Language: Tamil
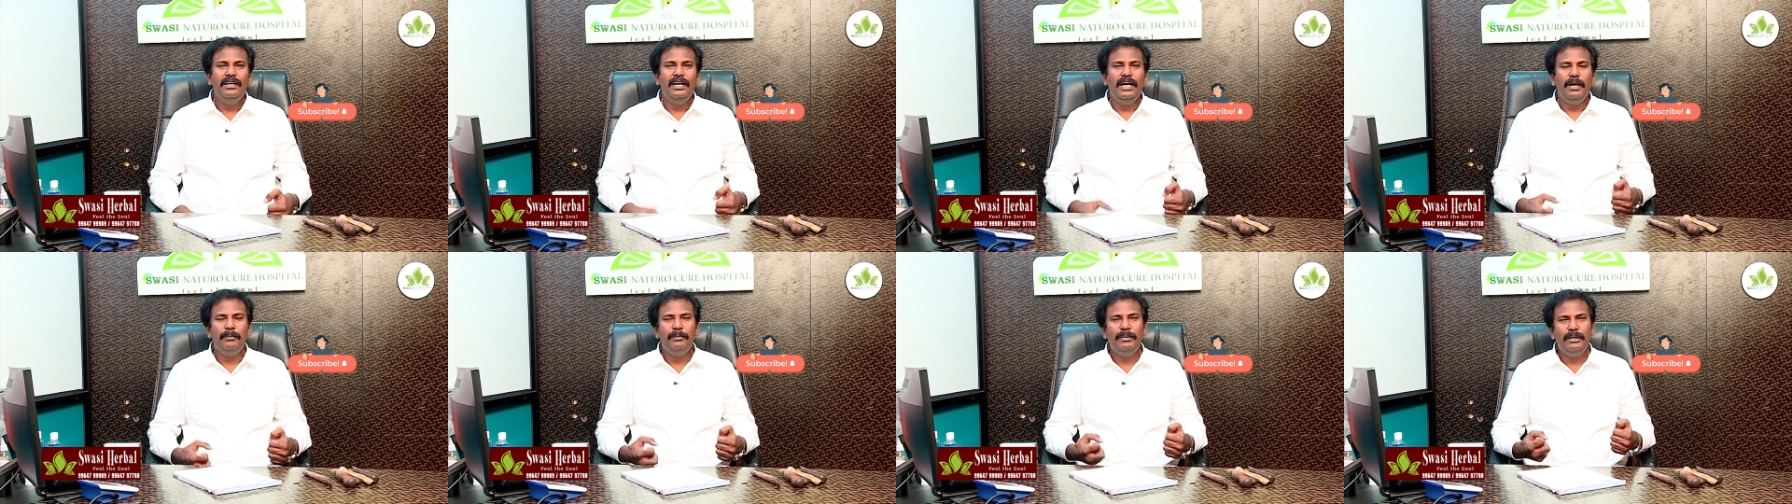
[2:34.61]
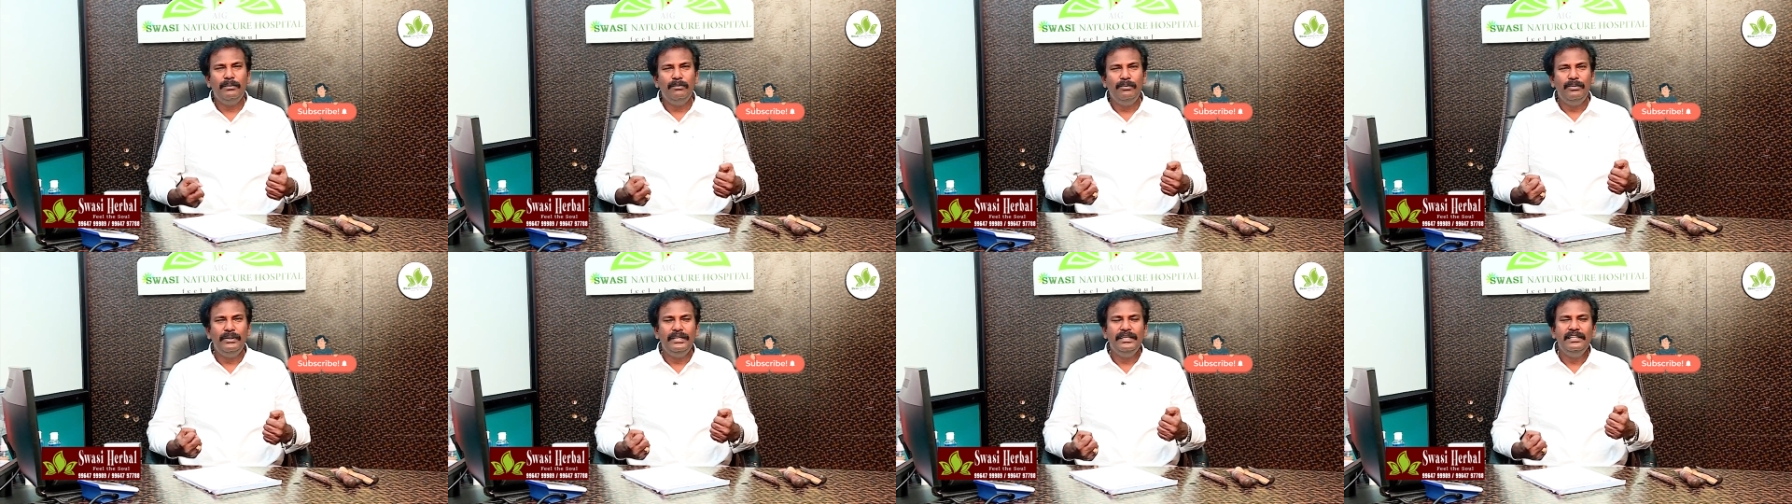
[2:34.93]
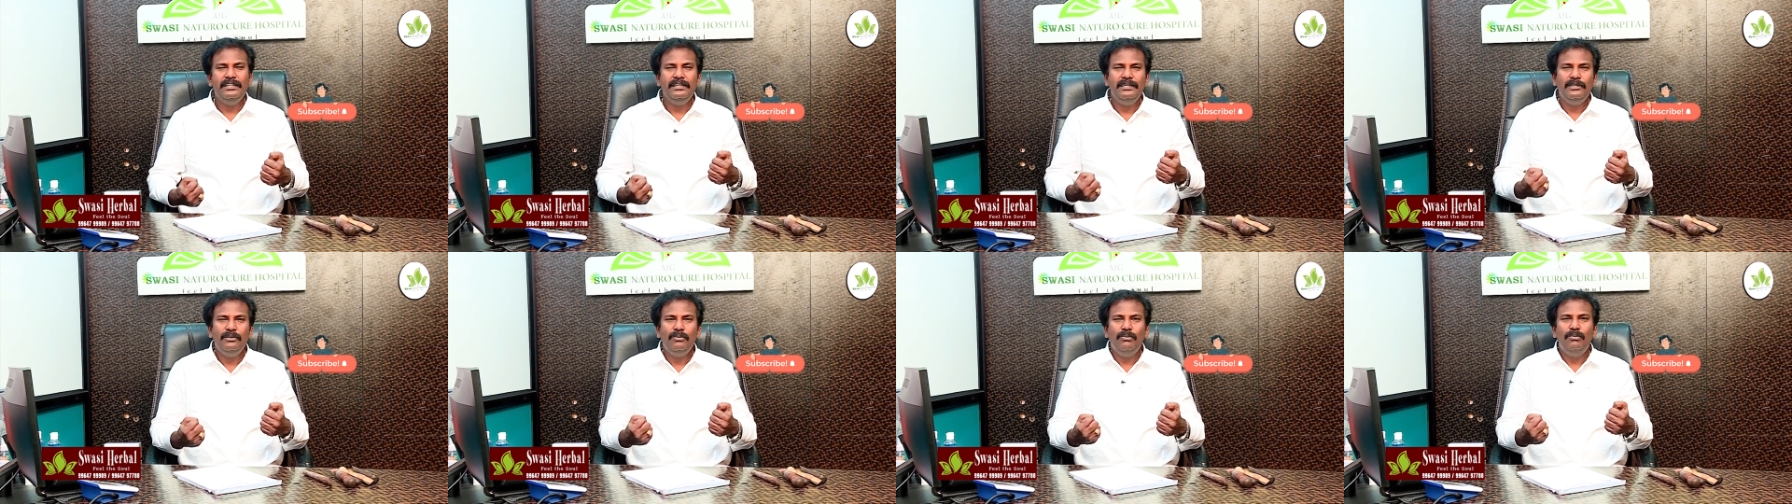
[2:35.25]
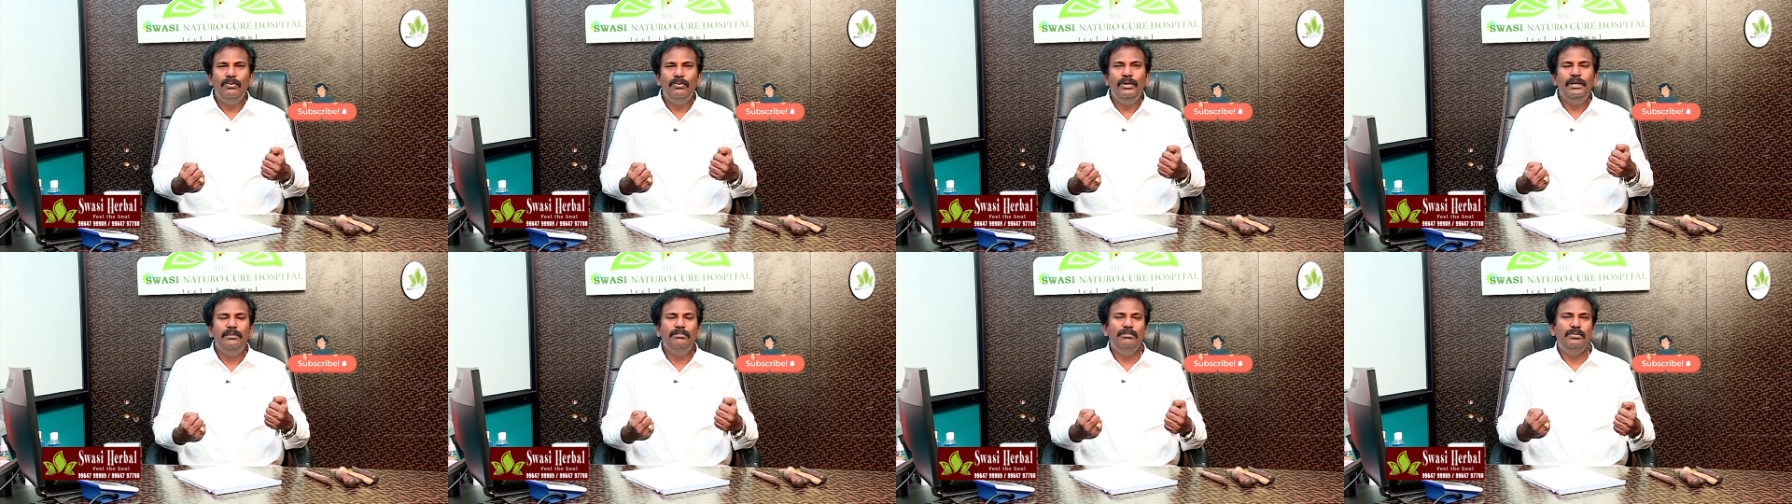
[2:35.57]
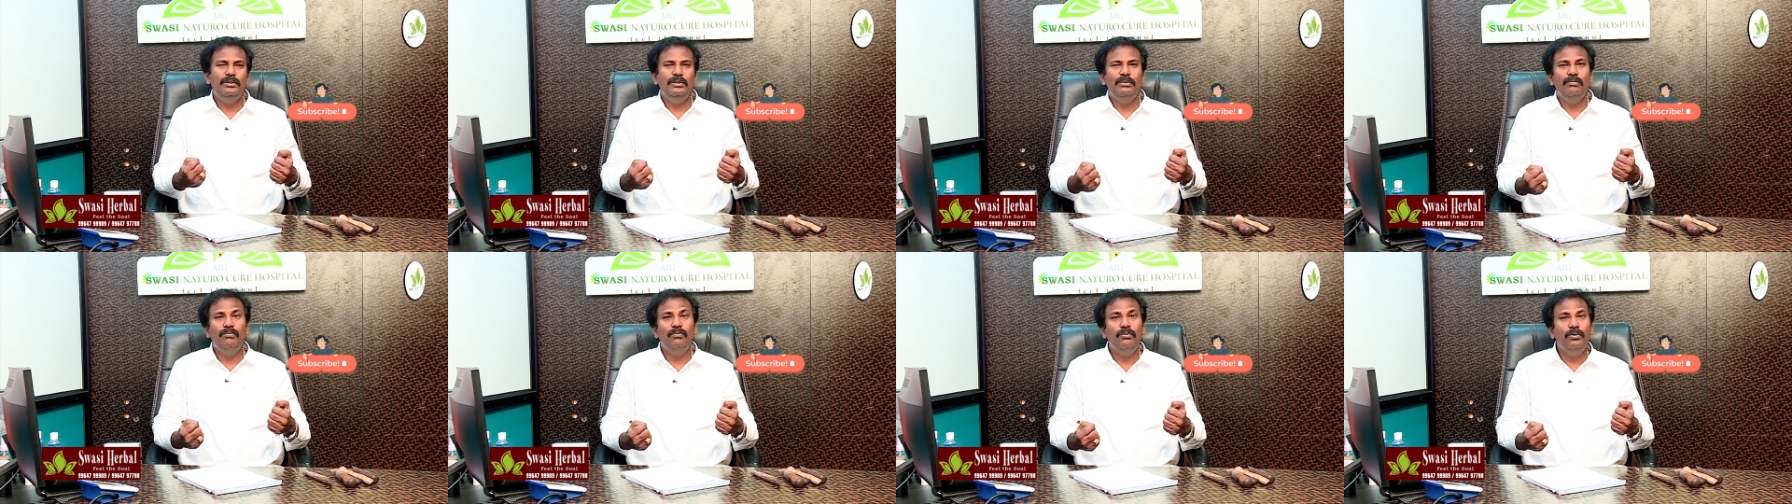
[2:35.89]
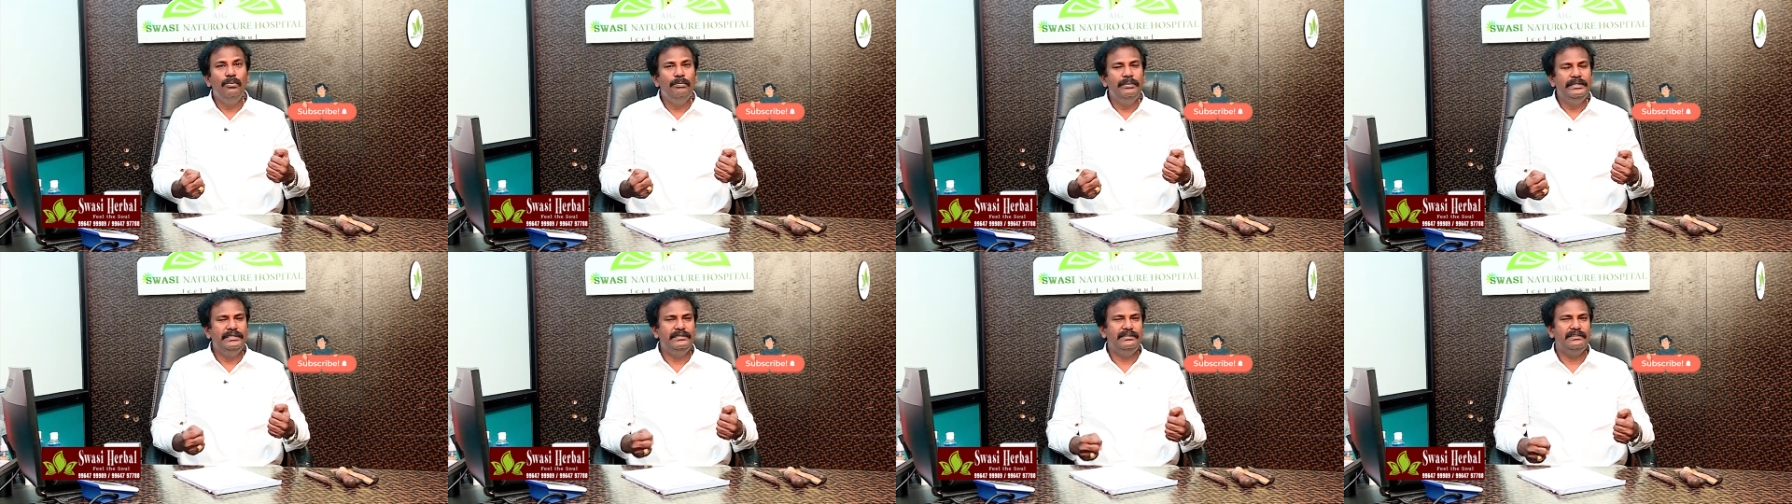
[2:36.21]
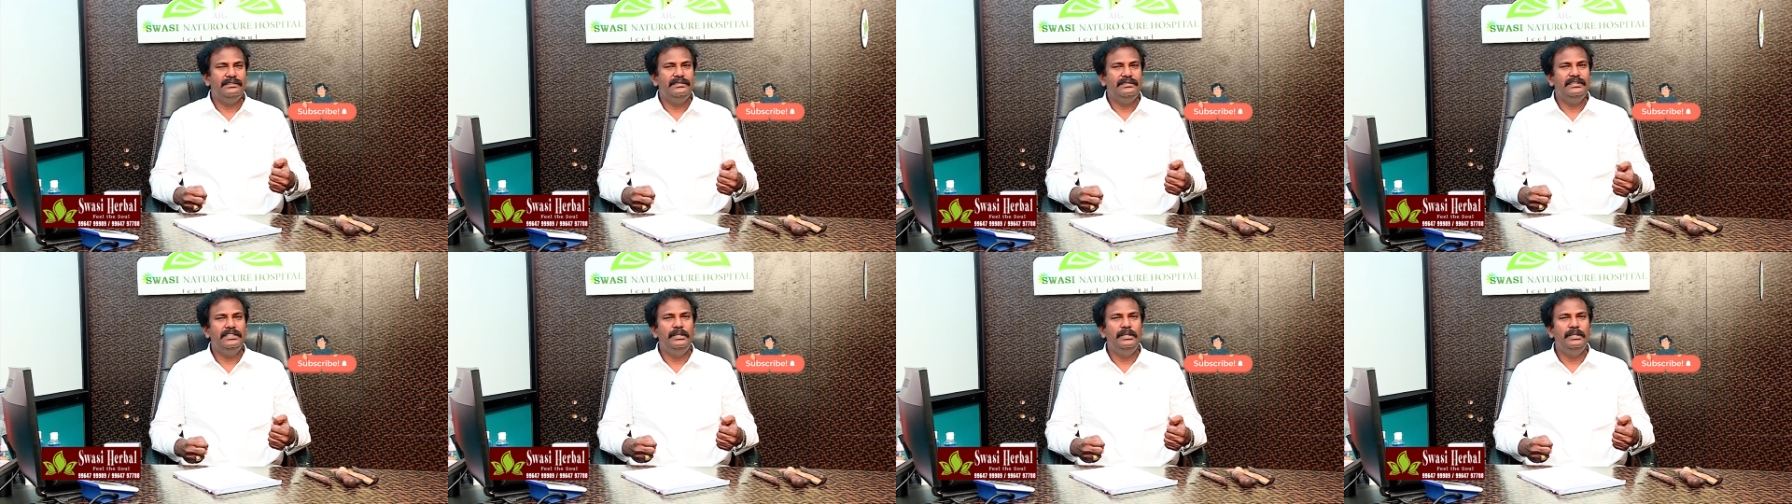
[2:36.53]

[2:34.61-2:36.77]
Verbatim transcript: அப்போ நம்மளுடைய உடம்பு மூமெண்ட்ஸ்